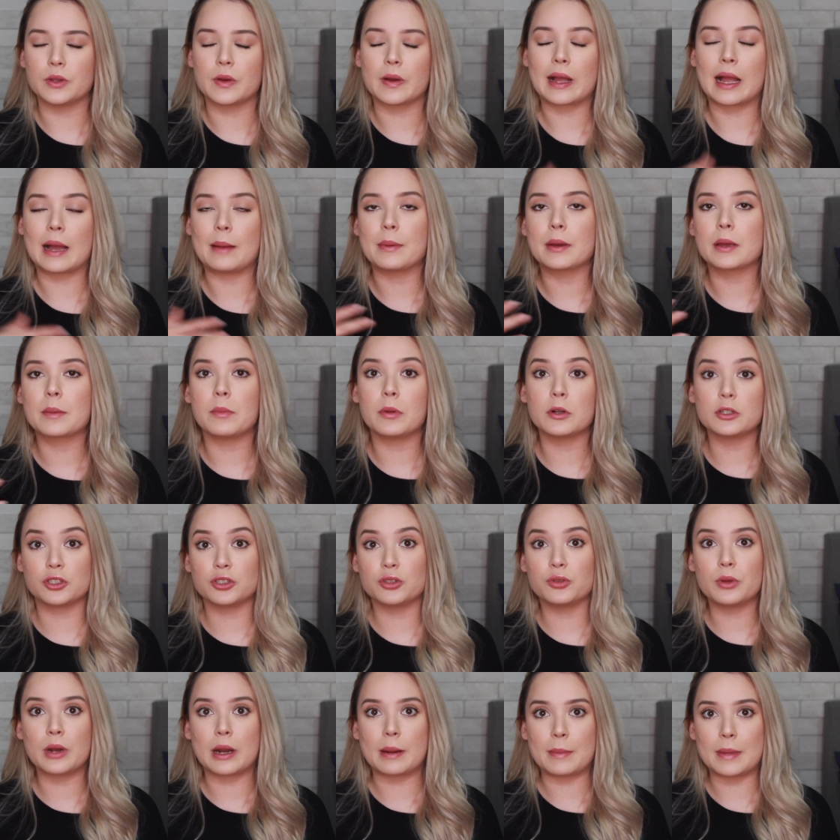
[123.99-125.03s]
Então acaba que
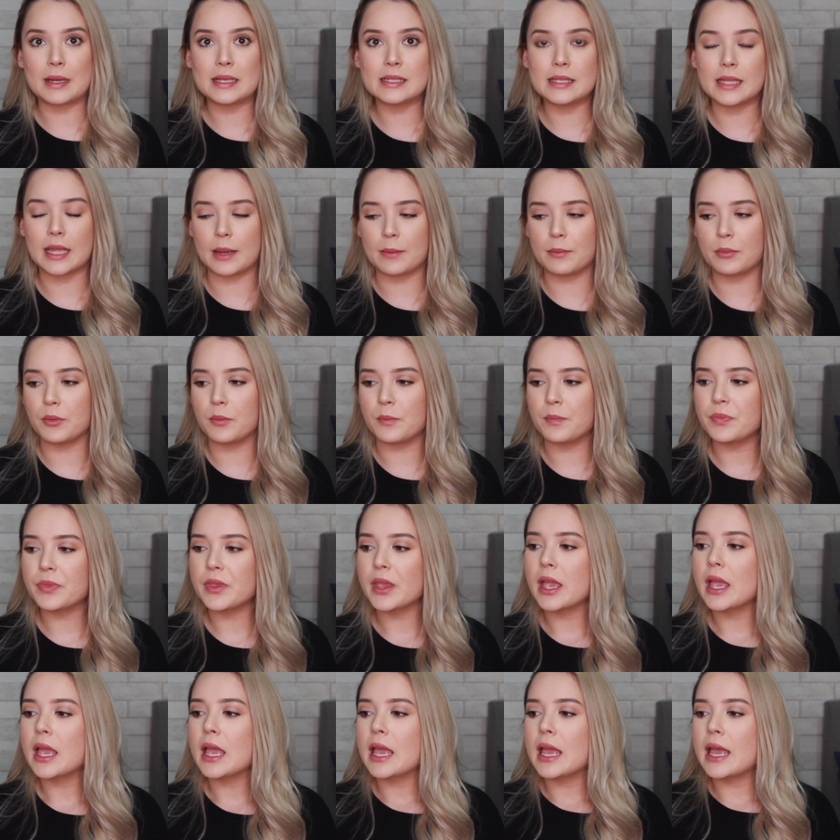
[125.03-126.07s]
pode durar mais tempo.
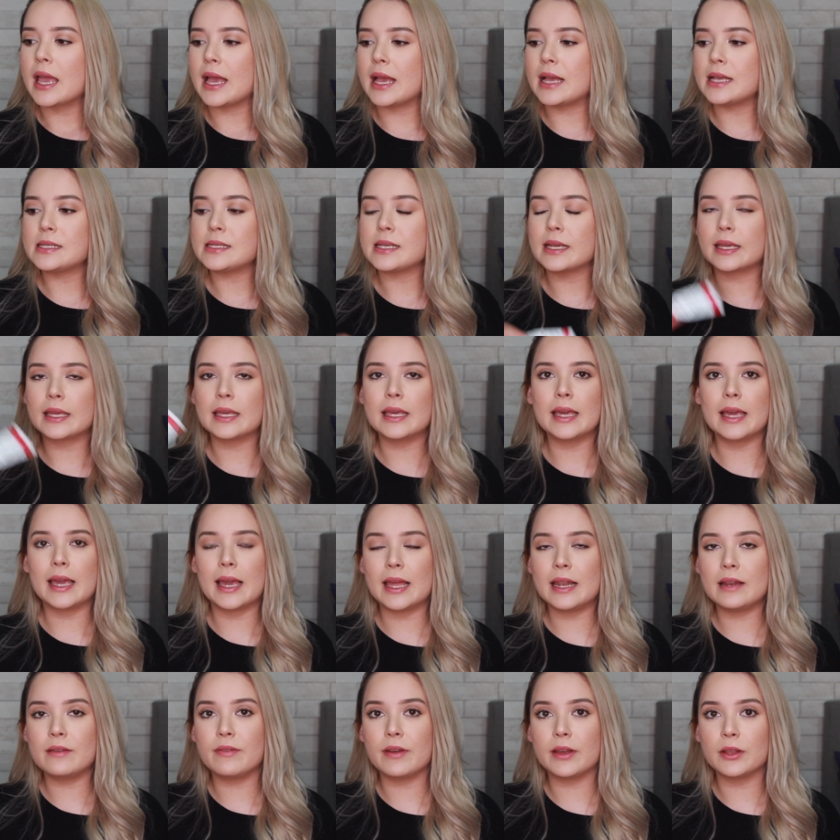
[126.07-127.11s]
Esse aqui,
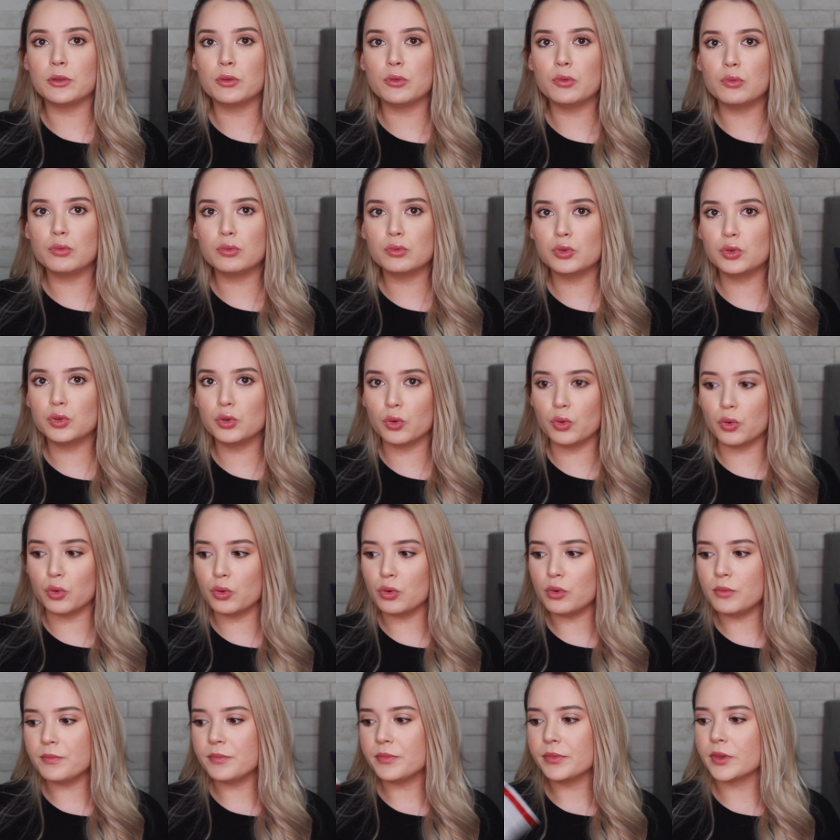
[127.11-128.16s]
ele vem num
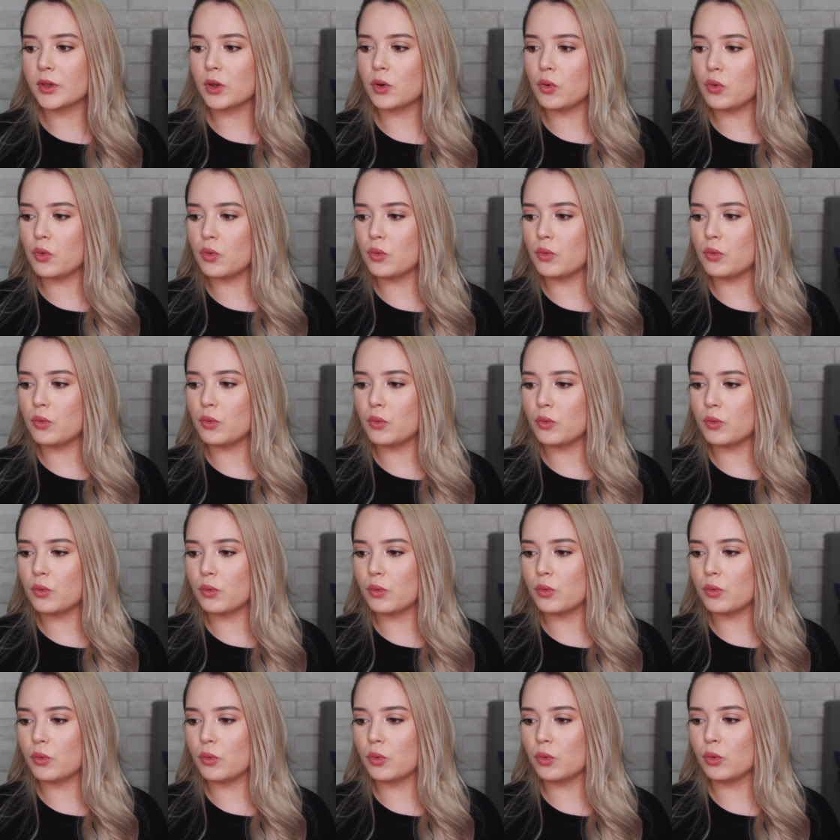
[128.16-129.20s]
duo
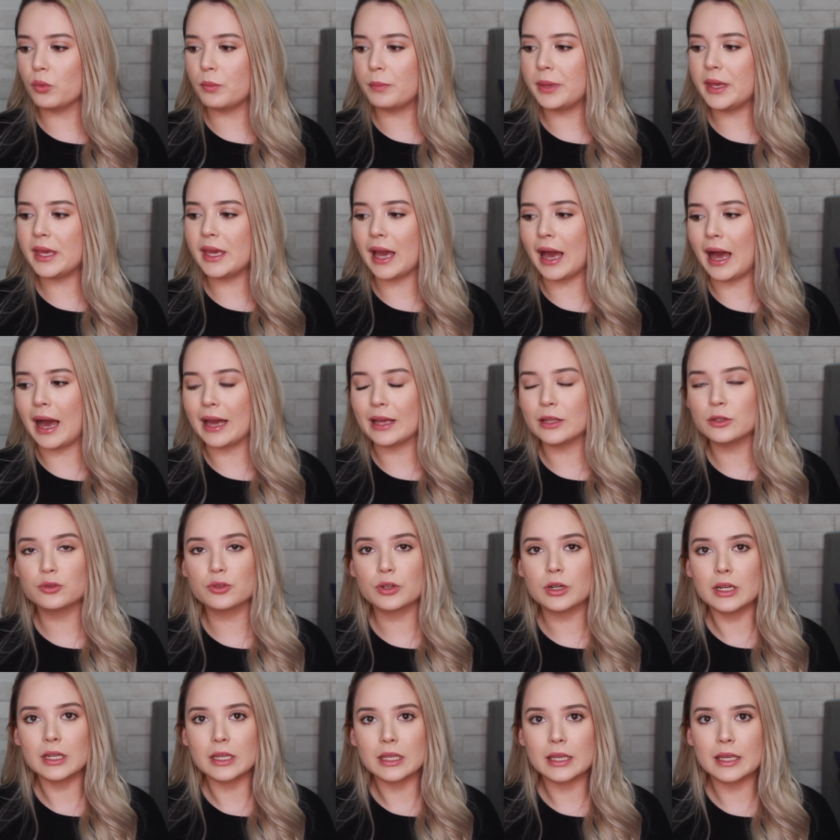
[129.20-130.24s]
com o
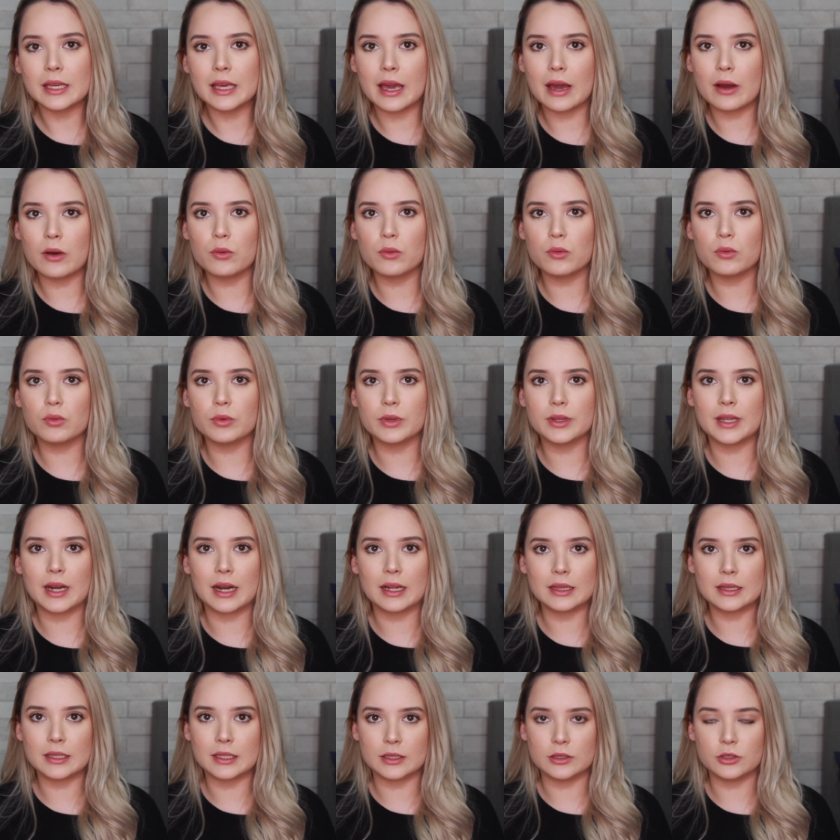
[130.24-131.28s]
Hydra, que é um
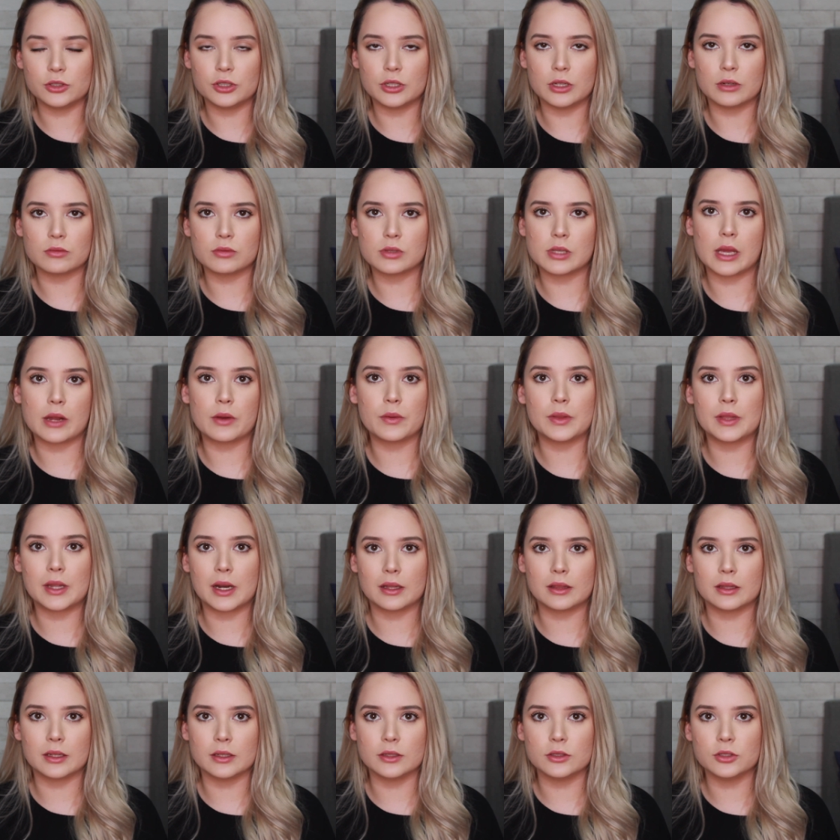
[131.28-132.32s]
hidratante, né? Um sérum
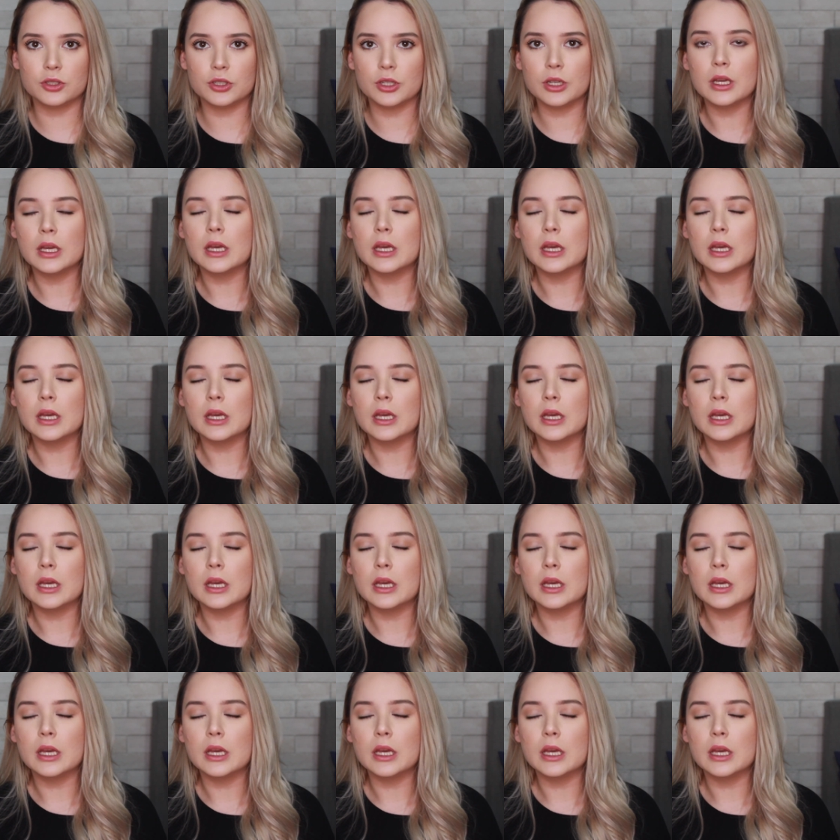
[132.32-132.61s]
hidratante.